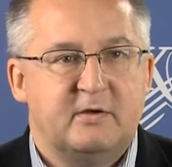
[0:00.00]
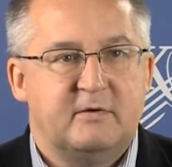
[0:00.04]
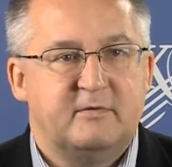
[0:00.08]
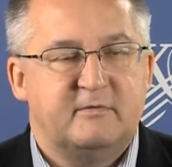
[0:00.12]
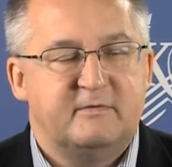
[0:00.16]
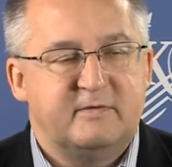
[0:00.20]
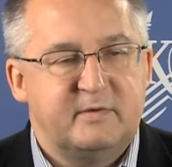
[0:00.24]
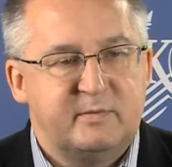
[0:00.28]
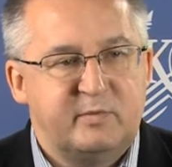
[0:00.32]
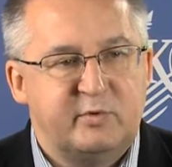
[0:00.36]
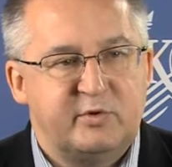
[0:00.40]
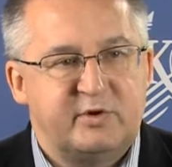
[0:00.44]

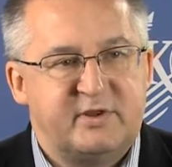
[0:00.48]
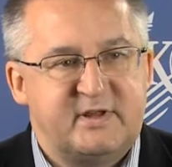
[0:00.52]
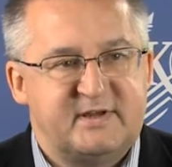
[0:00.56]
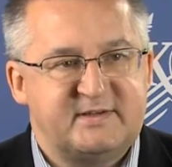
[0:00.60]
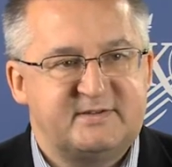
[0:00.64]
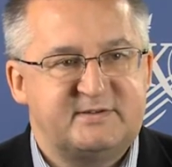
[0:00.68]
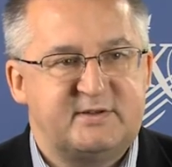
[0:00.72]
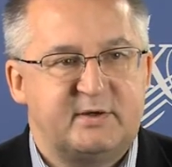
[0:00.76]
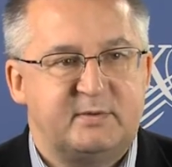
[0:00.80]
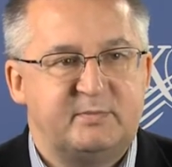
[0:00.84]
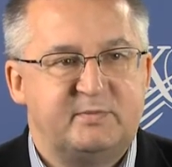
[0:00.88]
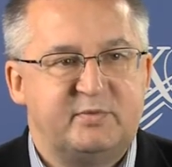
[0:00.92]
wybór
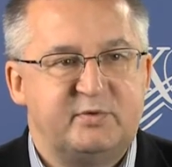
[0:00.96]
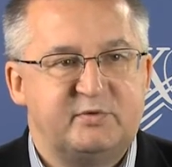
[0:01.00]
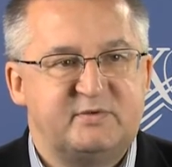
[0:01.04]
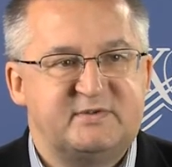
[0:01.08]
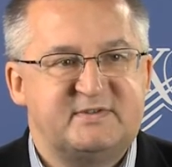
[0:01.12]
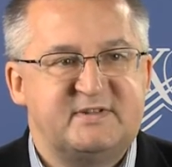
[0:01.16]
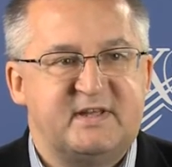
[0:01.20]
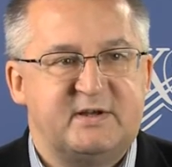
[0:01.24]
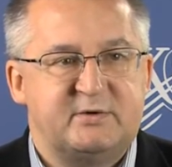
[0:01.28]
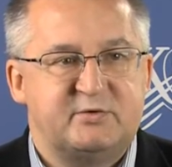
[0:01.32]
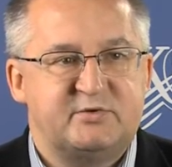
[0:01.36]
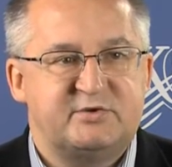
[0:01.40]
nastąpił
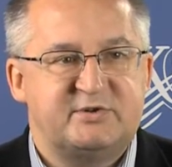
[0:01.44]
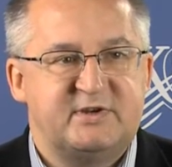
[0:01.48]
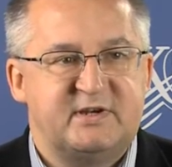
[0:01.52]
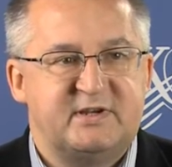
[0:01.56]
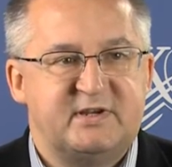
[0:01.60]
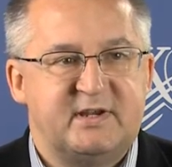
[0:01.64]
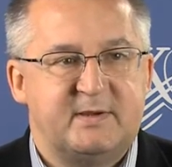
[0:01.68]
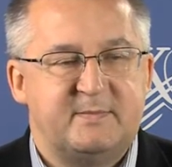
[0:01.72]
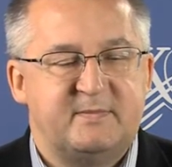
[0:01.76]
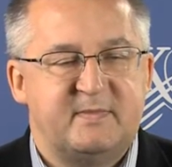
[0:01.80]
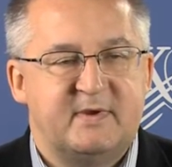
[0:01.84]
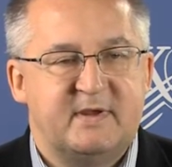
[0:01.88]
z
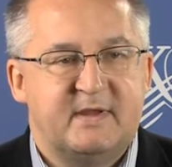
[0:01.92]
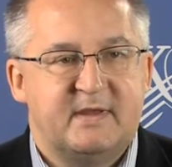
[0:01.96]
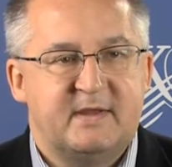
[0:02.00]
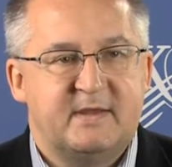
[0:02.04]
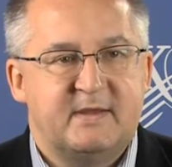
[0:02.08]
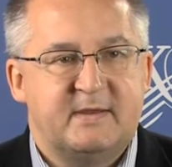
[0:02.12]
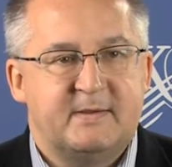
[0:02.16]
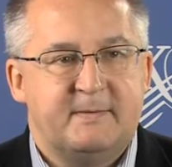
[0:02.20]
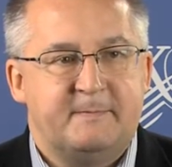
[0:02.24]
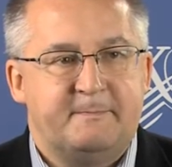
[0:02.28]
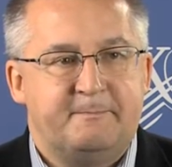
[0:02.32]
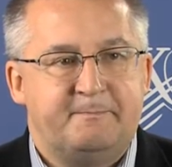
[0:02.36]
naruszeniem
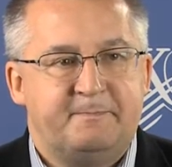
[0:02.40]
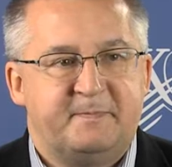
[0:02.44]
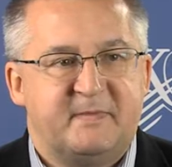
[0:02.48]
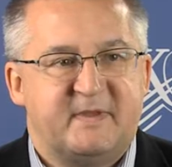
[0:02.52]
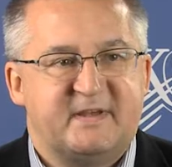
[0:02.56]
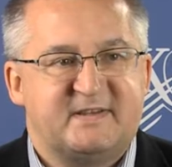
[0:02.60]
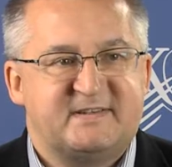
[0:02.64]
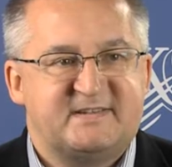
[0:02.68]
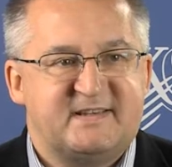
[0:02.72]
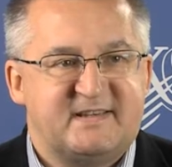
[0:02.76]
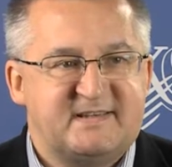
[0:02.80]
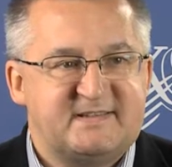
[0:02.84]

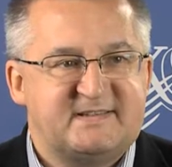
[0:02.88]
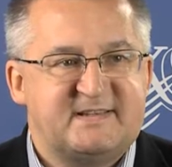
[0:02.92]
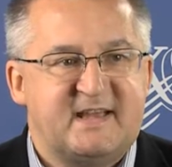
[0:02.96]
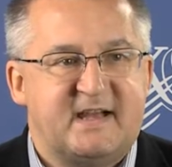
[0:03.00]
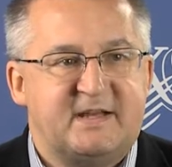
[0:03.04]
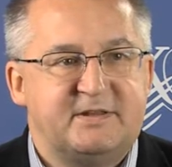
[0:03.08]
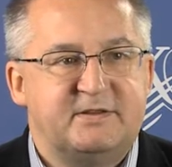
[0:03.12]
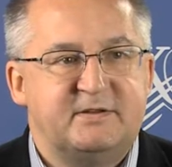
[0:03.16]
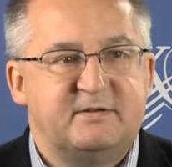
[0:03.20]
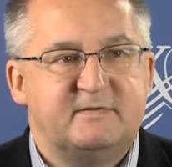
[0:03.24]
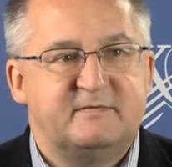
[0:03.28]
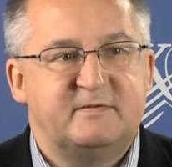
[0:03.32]
mm,
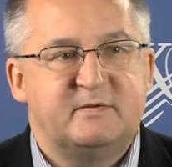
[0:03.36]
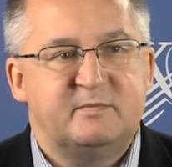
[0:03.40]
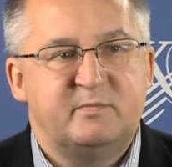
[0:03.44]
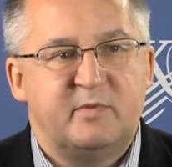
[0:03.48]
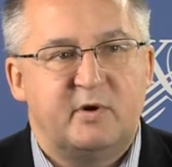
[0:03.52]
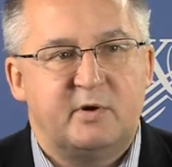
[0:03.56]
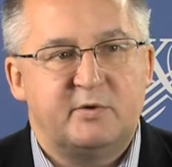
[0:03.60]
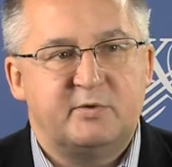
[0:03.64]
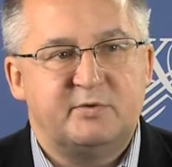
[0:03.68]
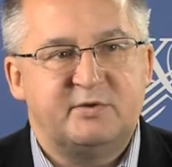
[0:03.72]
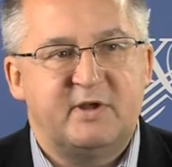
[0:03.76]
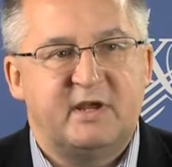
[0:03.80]
zasady
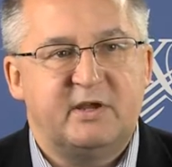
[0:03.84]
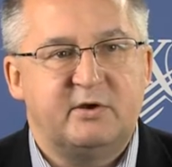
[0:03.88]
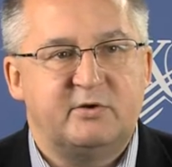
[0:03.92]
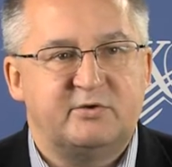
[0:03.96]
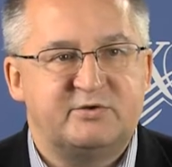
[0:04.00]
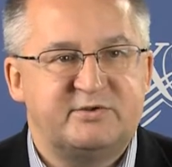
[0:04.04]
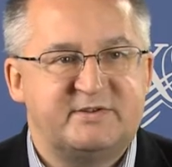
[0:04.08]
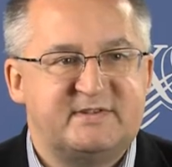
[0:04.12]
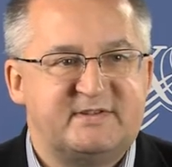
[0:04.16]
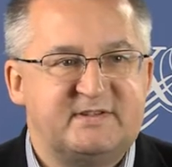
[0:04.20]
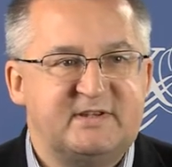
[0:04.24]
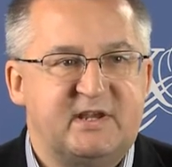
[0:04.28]
wyboru
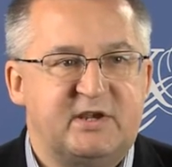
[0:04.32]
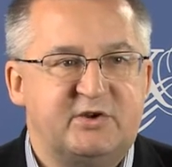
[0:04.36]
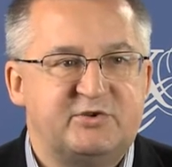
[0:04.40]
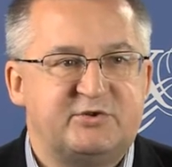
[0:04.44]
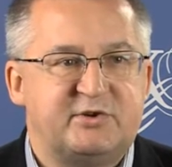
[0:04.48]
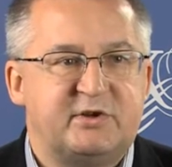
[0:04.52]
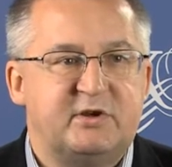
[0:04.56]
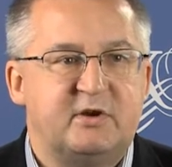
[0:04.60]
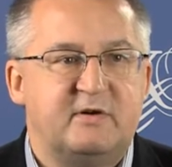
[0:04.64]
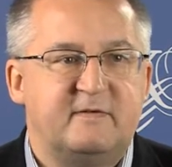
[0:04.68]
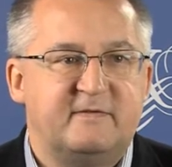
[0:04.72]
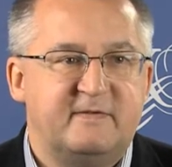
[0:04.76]

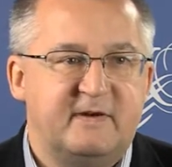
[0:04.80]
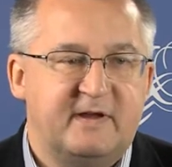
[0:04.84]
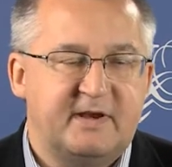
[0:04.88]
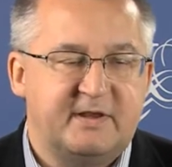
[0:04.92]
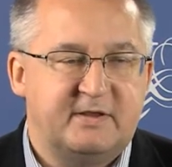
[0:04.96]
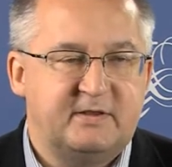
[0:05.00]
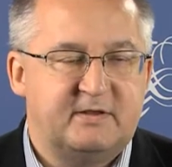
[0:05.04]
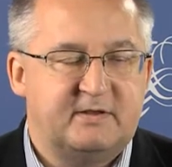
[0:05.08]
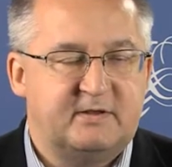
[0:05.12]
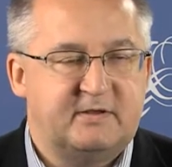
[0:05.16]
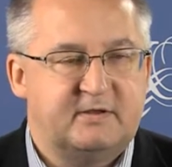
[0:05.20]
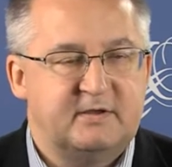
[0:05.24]
najkorzystniejszej
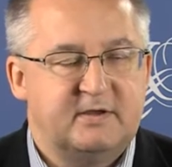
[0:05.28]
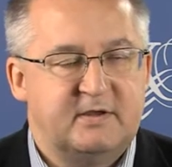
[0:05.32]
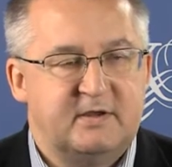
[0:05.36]
oferty.